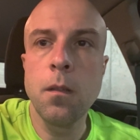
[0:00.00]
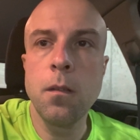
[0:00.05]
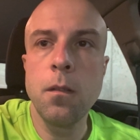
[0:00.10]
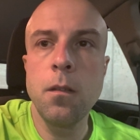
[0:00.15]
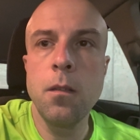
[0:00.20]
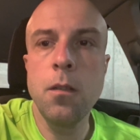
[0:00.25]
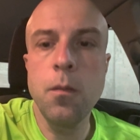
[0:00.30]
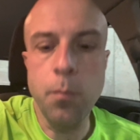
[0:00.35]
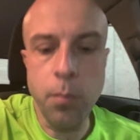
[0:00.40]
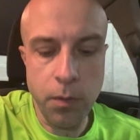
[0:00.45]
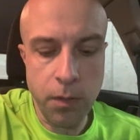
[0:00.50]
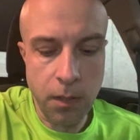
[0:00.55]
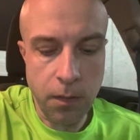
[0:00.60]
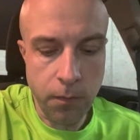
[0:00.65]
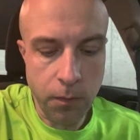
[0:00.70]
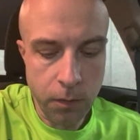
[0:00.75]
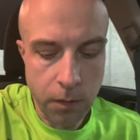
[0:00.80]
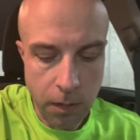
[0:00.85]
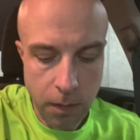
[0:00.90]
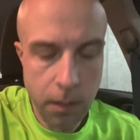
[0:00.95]
I po
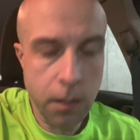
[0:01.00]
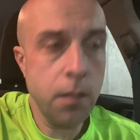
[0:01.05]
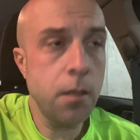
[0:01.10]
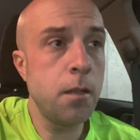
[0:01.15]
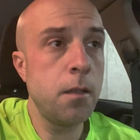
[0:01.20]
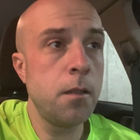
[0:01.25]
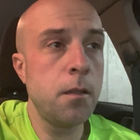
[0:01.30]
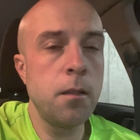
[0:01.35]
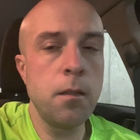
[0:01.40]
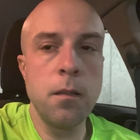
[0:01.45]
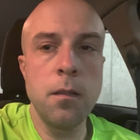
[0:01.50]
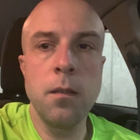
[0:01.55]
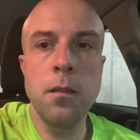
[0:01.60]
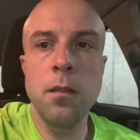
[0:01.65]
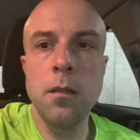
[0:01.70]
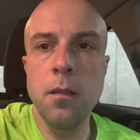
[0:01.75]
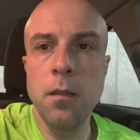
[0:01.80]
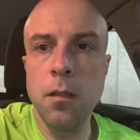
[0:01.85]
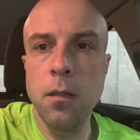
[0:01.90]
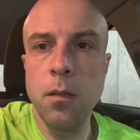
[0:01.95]
zawodach
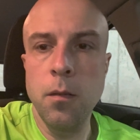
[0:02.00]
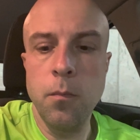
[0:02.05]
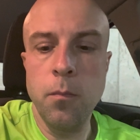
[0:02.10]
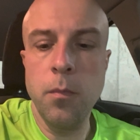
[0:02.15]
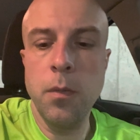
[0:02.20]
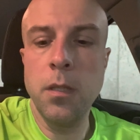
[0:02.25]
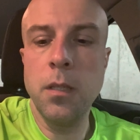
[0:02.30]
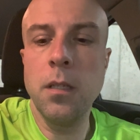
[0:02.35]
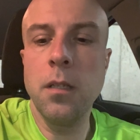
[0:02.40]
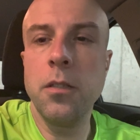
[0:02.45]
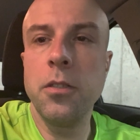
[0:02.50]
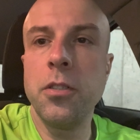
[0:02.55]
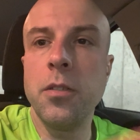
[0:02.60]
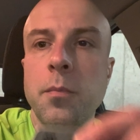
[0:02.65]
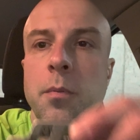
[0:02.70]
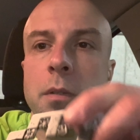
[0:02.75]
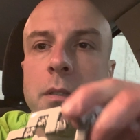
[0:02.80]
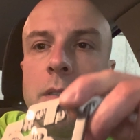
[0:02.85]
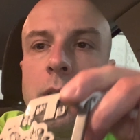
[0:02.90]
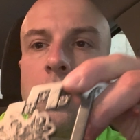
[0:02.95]
medal się
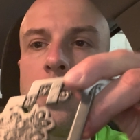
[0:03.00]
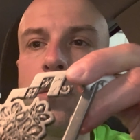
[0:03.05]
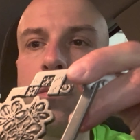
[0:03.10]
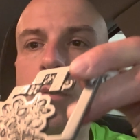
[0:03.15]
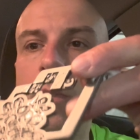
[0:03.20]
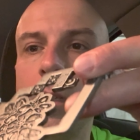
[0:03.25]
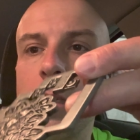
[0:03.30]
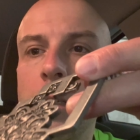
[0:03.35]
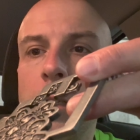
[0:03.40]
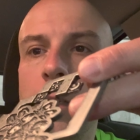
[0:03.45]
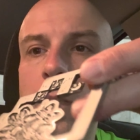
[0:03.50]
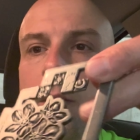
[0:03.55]
prezentuje